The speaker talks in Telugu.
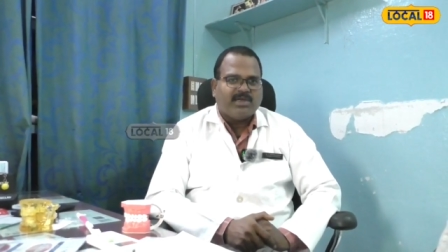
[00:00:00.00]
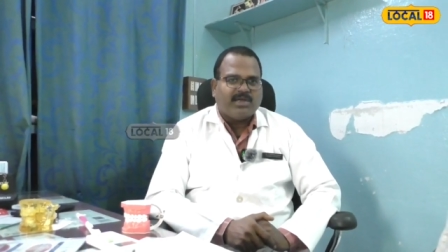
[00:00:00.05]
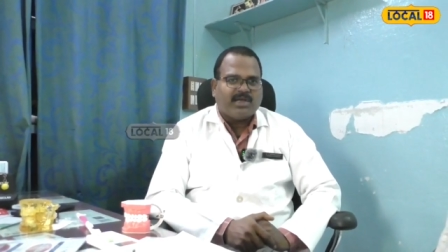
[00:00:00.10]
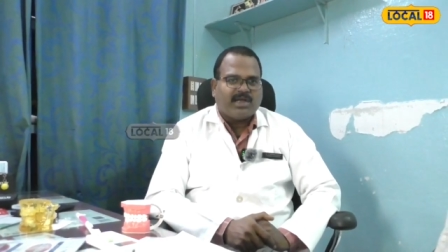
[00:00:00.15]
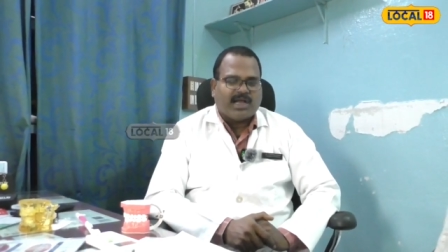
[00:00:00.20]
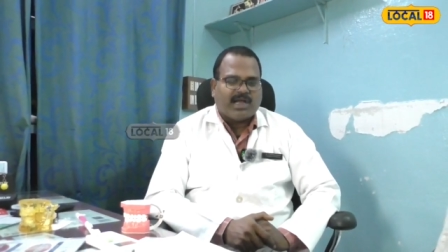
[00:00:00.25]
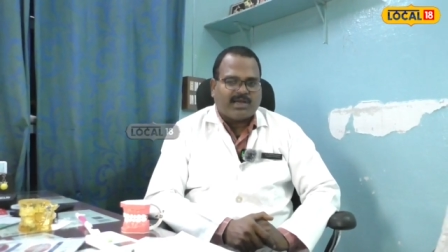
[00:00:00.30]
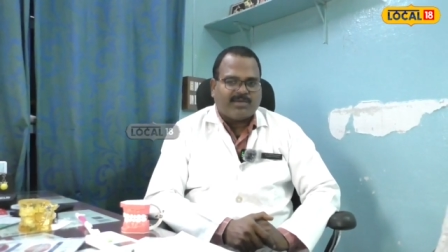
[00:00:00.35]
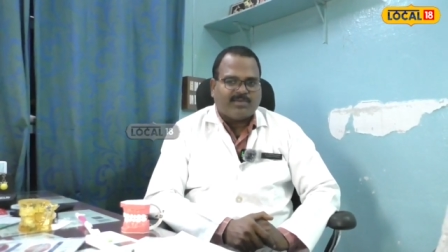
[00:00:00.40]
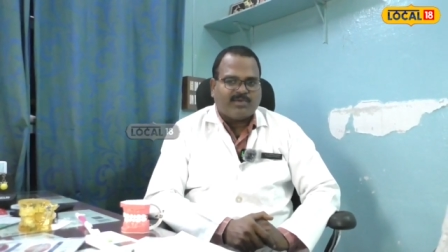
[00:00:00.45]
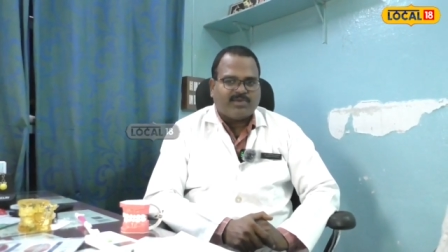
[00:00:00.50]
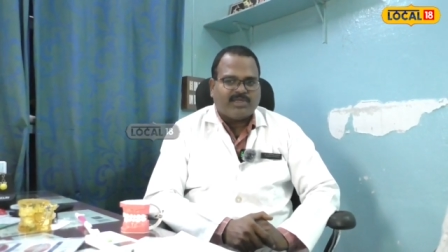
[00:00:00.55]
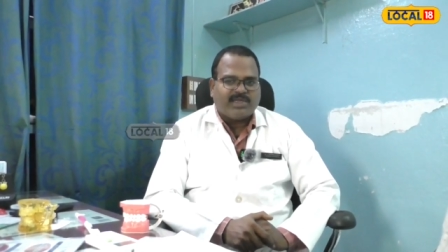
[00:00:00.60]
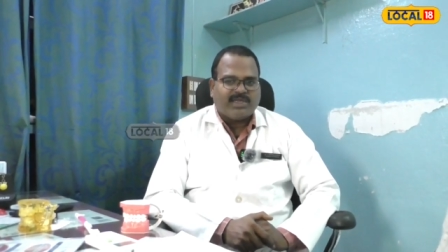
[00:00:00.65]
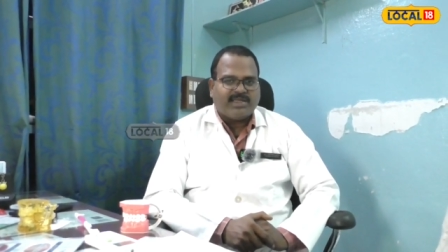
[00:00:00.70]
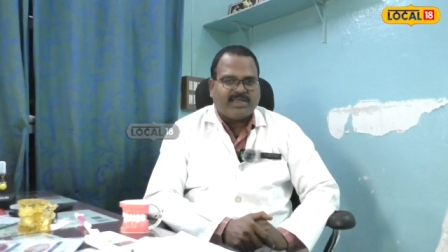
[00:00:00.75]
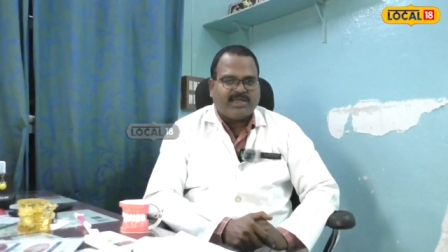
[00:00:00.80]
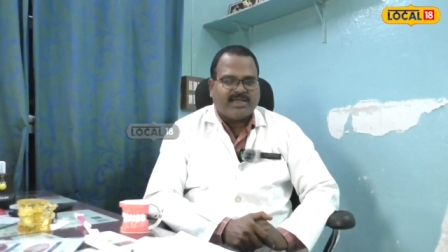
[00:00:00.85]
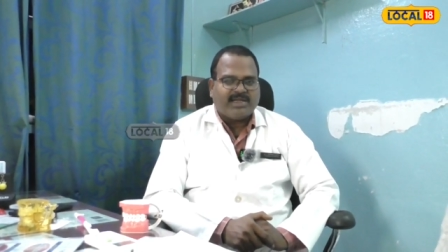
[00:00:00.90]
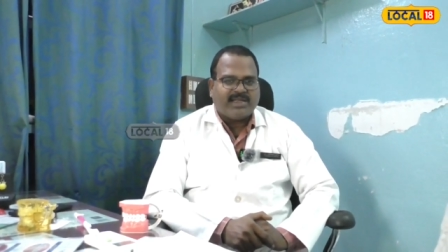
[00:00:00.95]
కాకపోతే
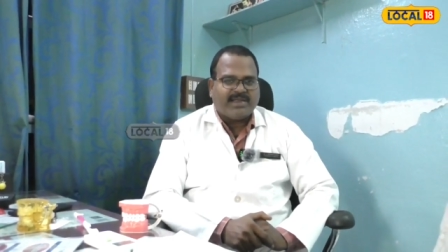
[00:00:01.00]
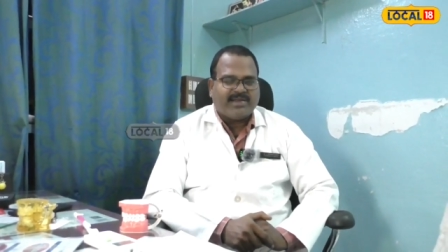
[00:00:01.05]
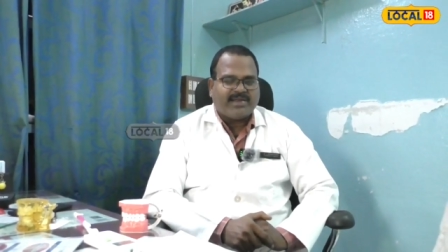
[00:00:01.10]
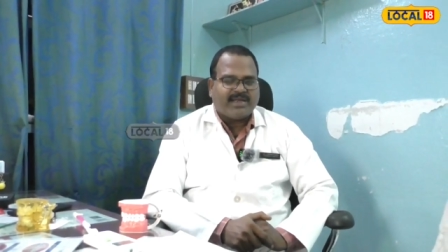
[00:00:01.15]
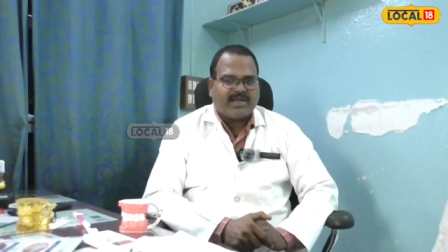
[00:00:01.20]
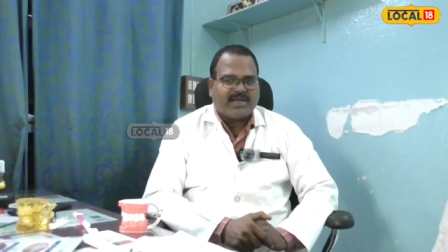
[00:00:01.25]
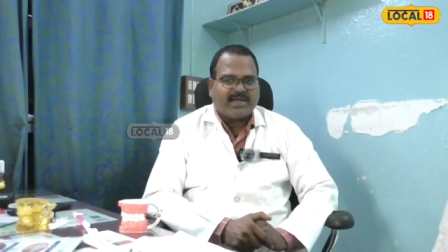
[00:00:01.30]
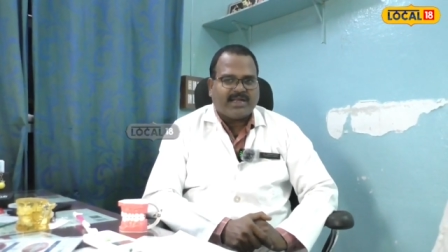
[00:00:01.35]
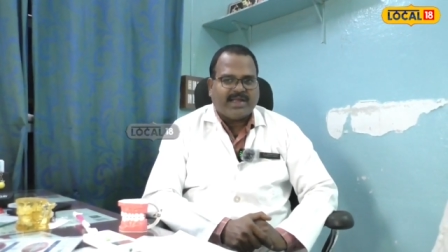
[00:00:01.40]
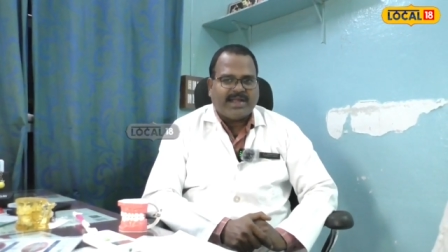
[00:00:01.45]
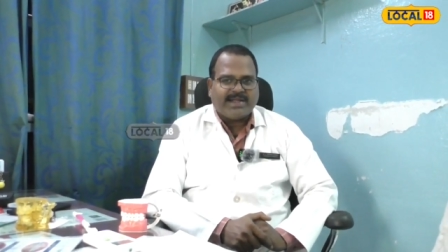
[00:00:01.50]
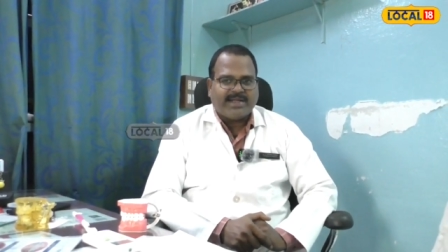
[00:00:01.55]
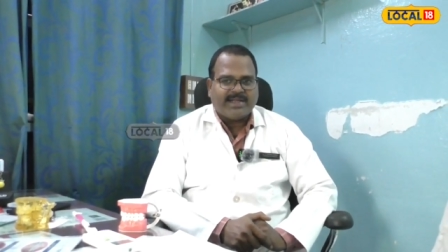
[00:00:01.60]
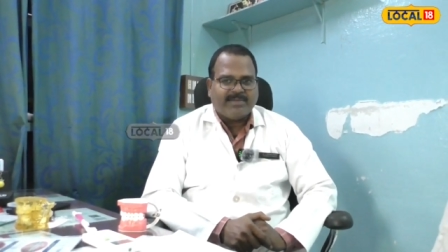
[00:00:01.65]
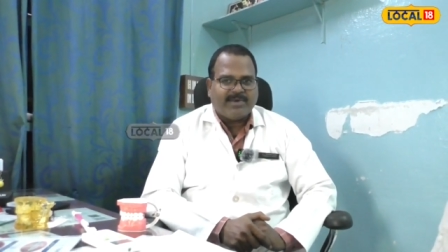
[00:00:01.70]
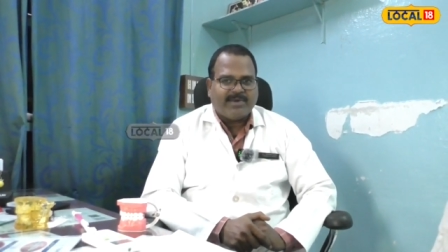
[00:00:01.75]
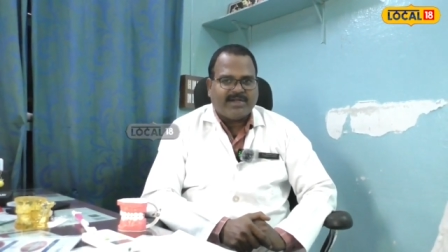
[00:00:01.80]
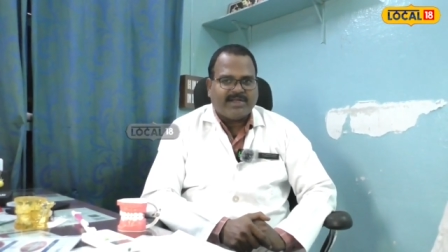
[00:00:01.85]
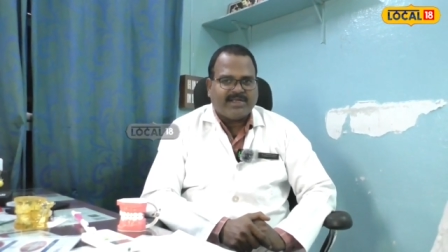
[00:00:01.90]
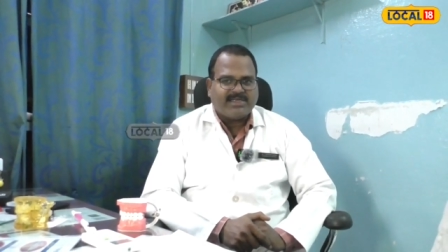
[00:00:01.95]
ఏంటంటే వెనకట
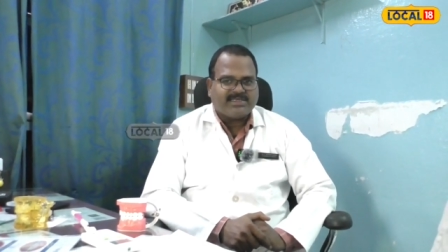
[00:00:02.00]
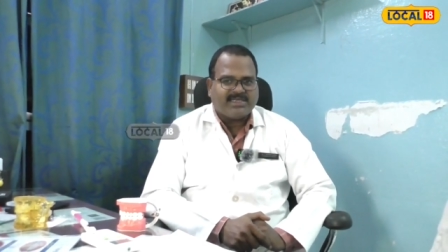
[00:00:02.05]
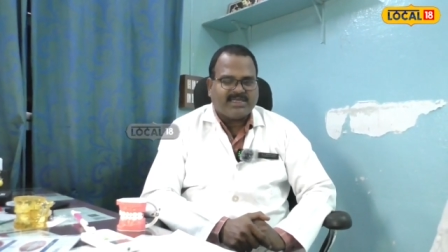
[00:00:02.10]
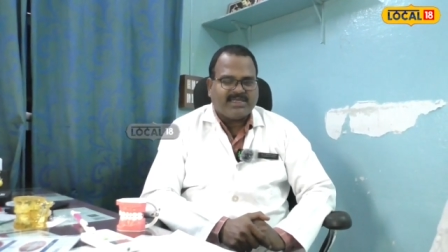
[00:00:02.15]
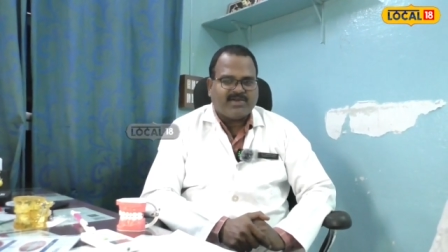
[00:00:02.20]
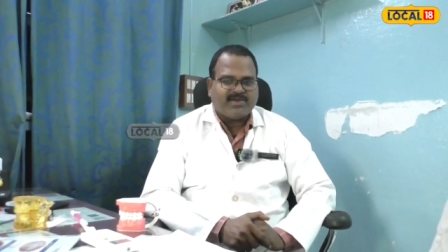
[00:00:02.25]
యాంటీబయాటిక్స్ లేని